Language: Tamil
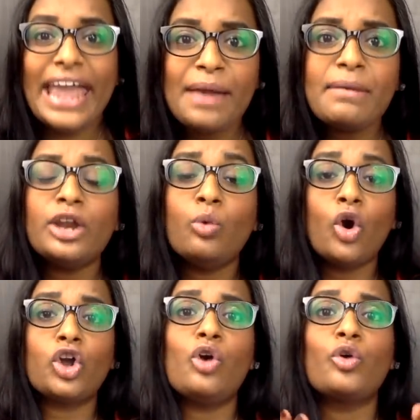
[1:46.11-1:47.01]
ஏன் மாதிரி
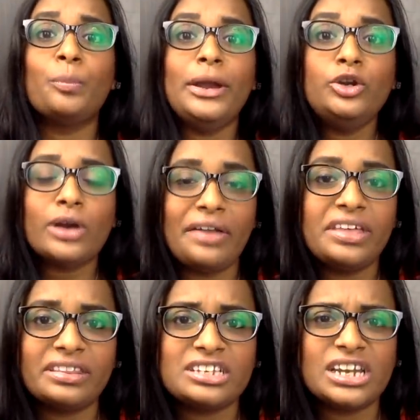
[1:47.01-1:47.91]
உங்களுக்கும் ஒரு மீட்டு கதை
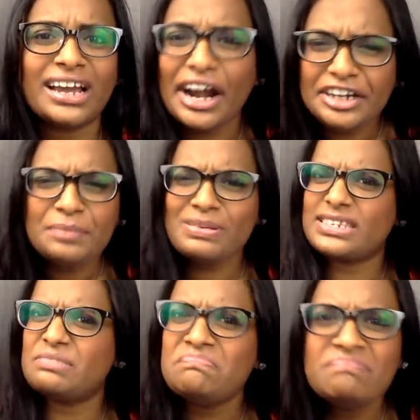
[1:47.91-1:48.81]
இருந்துச்சுன்னா கண்டிப்பாக
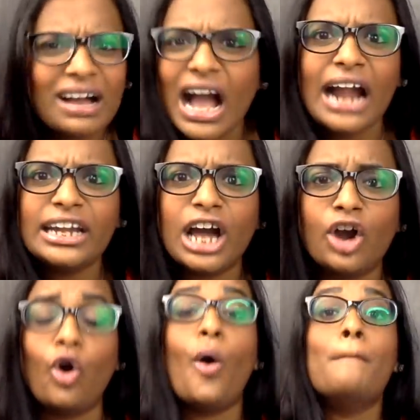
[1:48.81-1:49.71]
செம்ம
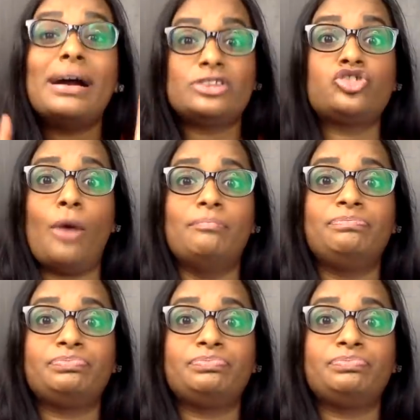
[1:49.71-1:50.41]
காண்டாகும் பட் ஸ்டாப்